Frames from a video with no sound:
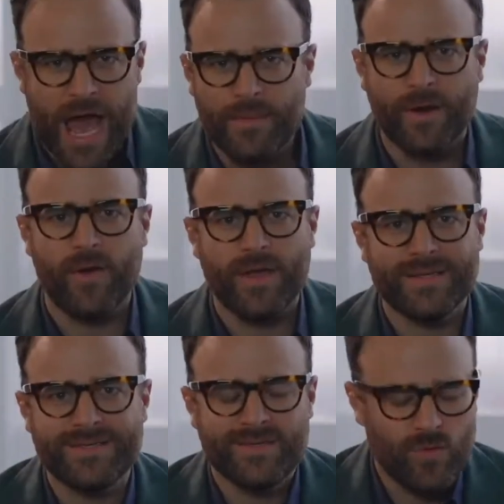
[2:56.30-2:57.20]
Álvaro
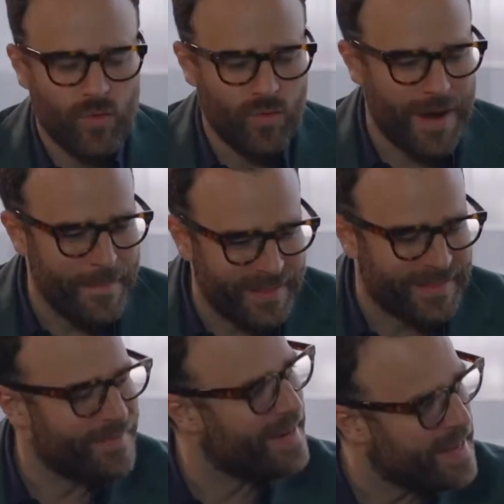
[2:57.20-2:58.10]
es una
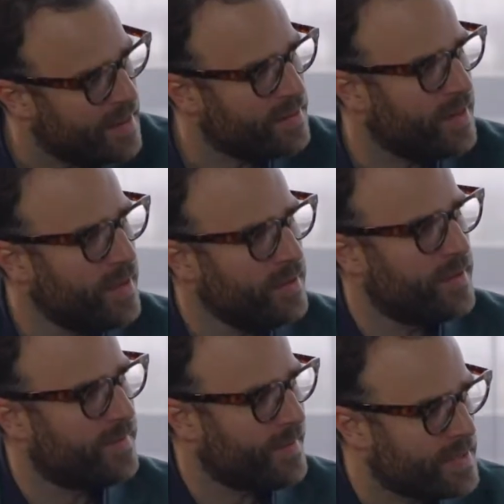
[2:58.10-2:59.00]
mente brillante
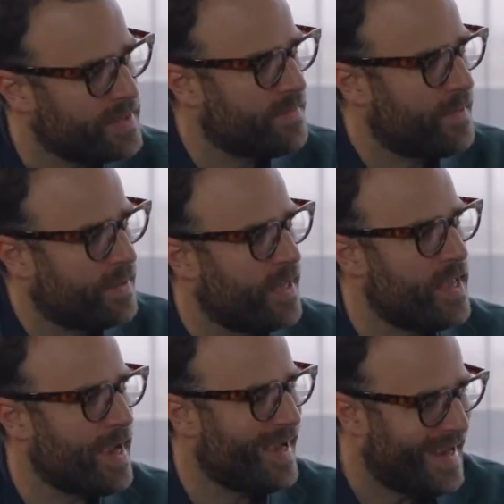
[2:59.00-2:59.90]
detrás de la
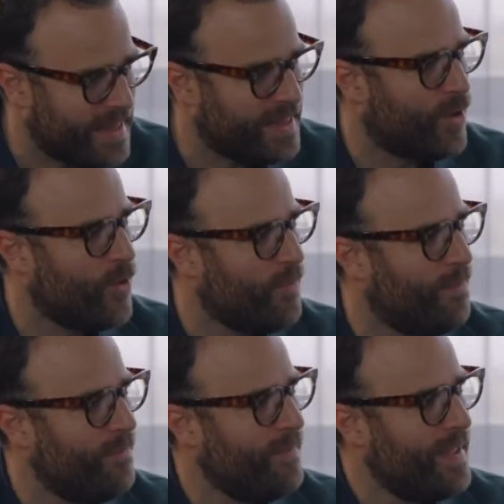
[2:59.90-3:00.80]
pantalla,
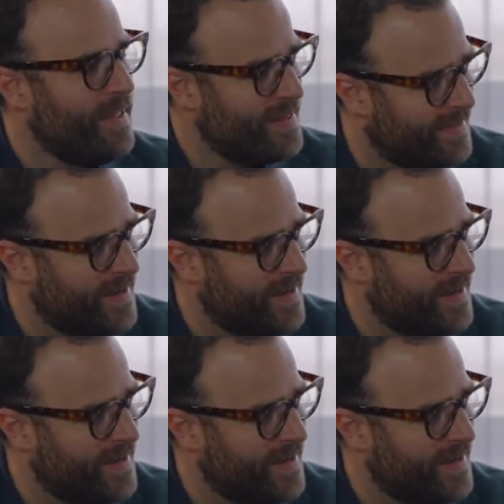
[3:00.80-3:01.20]
crítico de